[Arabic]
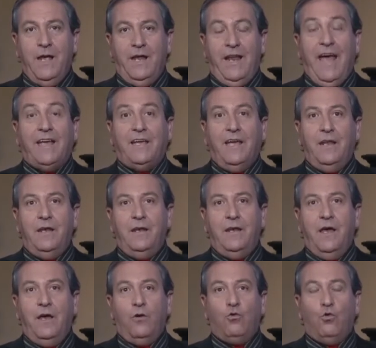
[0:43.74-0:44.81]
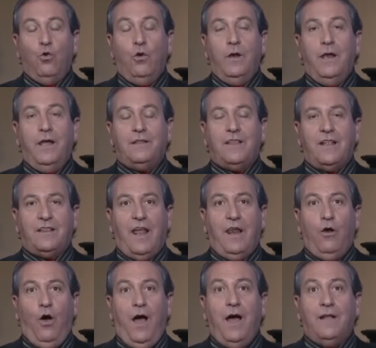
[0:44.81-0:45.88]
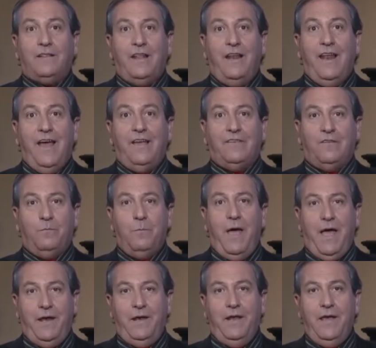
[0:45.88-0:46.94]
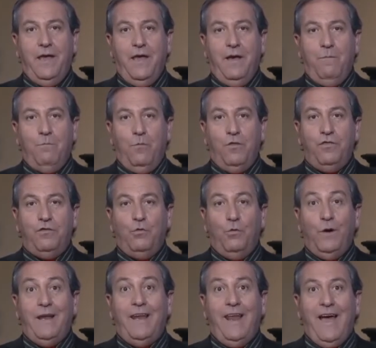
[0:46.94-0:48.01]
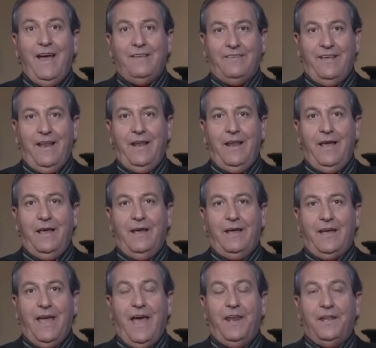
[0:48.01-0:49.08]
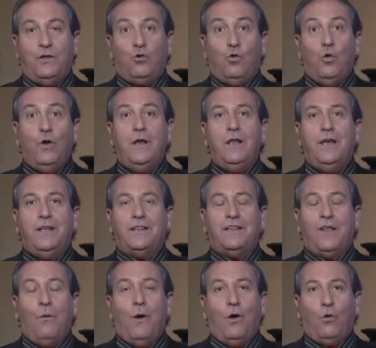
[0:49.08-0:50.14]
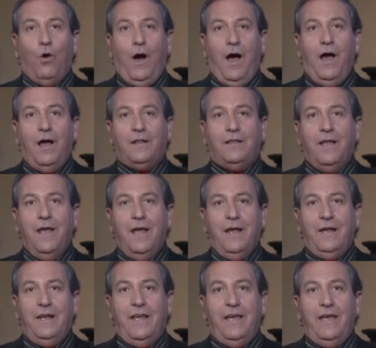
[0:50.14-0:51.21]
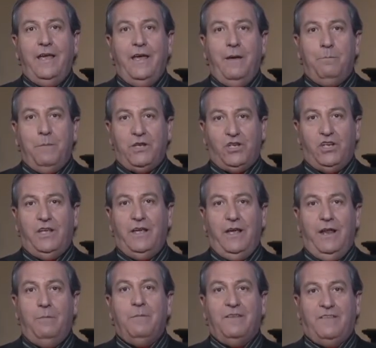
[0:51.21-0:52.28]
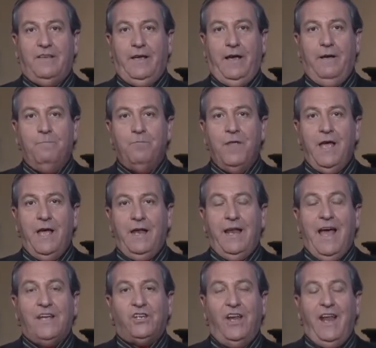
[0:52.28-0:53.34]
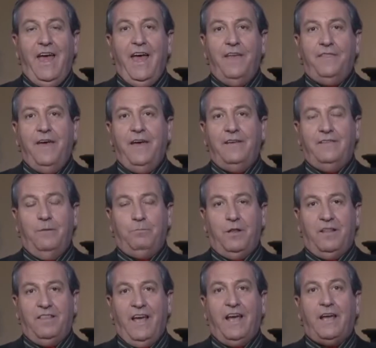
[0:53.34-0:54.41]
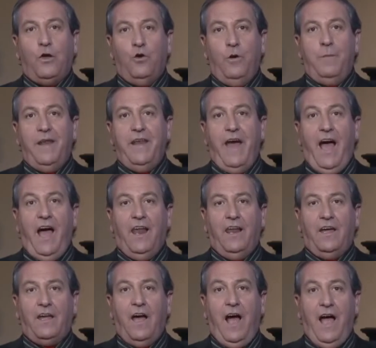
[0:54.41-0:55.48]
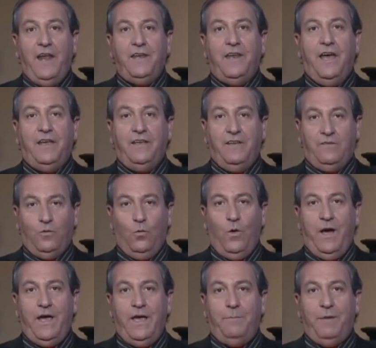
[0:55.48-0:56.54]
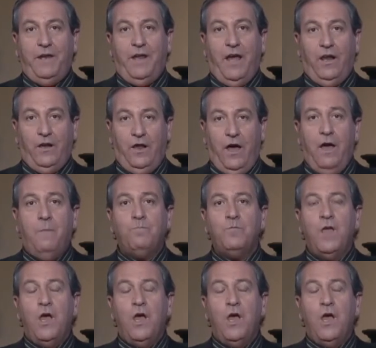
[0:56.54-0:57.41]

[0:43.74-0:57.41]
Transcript: لكن كل تطلعات الأزمان منذ الأزل كانت كل التوقعات لمجيء المسيح لأجل هذا إذا بتتذكروا عملنا حلقة عن يسوع ابن الله